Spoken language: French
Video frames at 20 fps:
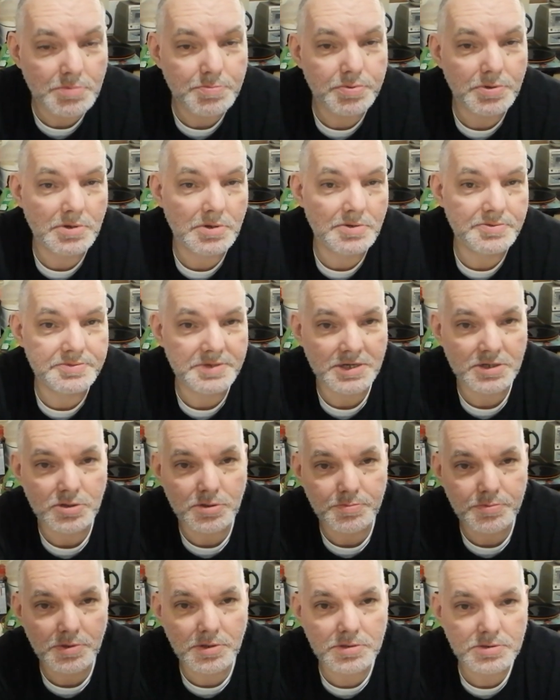pour faire
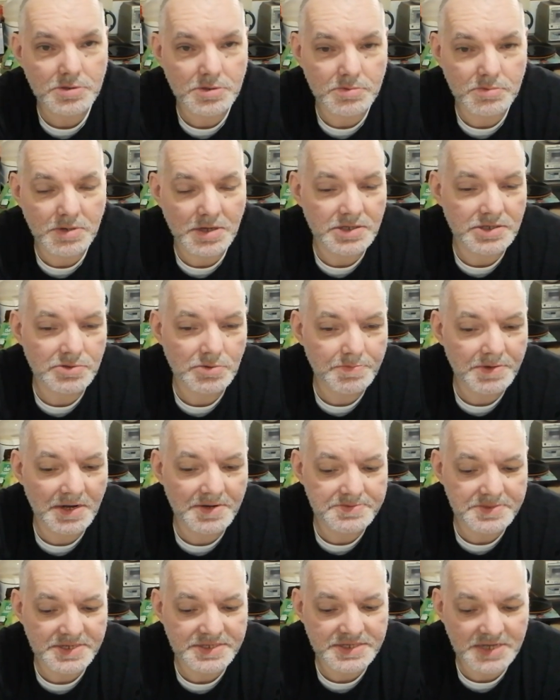comprendre pourquoi ils ont pas
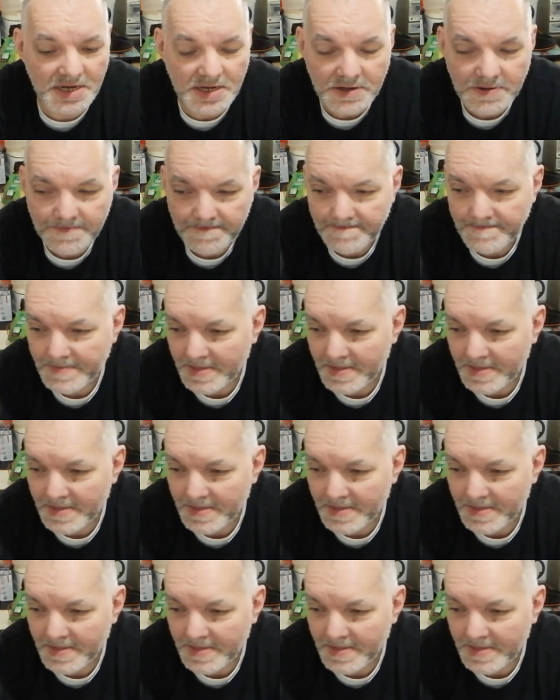à faire ça.